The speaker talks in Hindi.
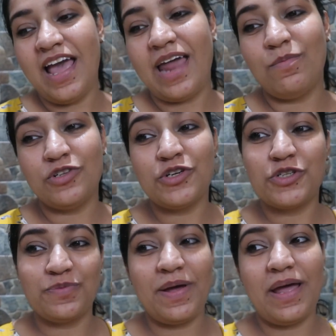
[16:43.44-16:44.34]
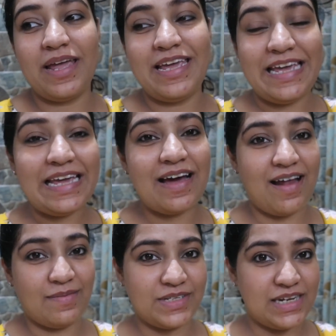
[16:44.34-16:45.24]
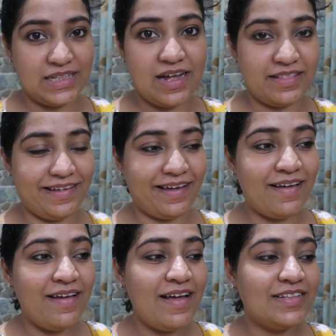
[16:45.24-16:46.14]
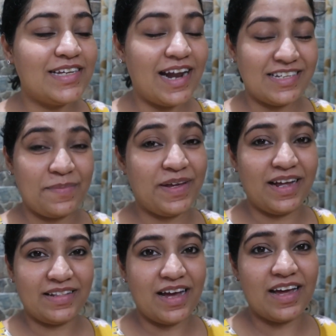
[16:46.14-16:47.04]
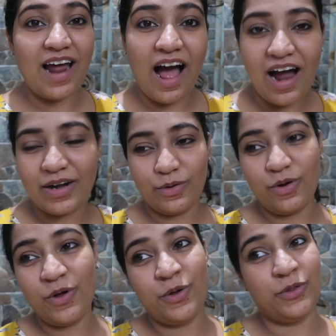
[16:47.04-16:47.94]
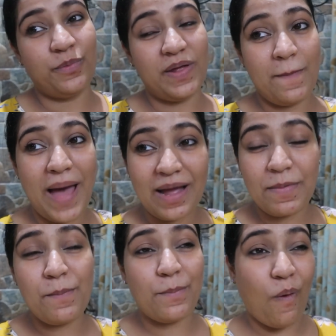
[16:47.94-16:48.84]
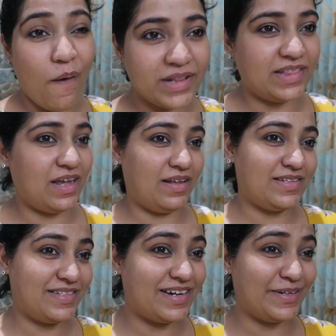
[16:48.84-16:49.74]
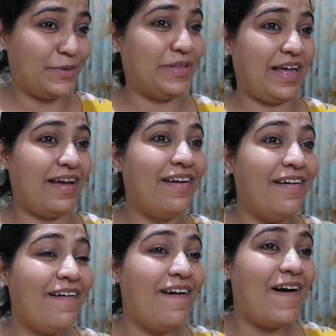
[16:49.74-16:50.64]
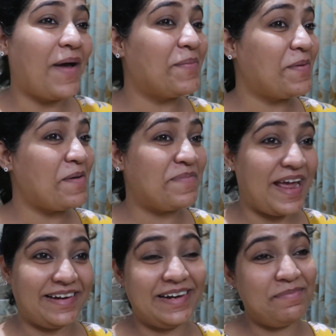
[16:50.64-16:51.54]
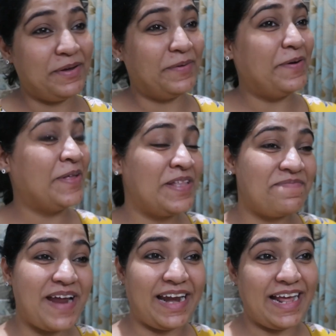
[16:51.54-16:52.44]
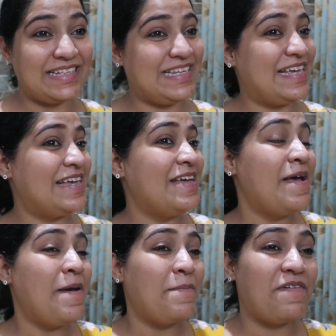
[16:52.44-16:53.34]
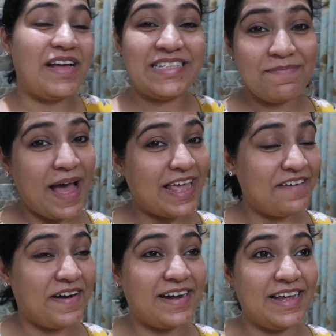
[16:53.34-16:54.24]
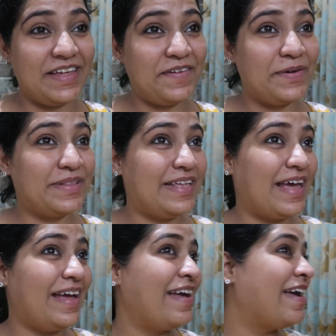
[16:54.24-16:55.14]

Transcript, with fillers: एंड मुझे उसमें ही आराम से नींद आती है ज़रा सा भी गद्दा अगर हार्ड हो तो मेरे बैक में बहुत तेज दर्द होता है अभी मैं प्रेग्नेंट भी हूँ तो प्रेगनेंसी में वैसी बैक की वाट लगी हुई होती है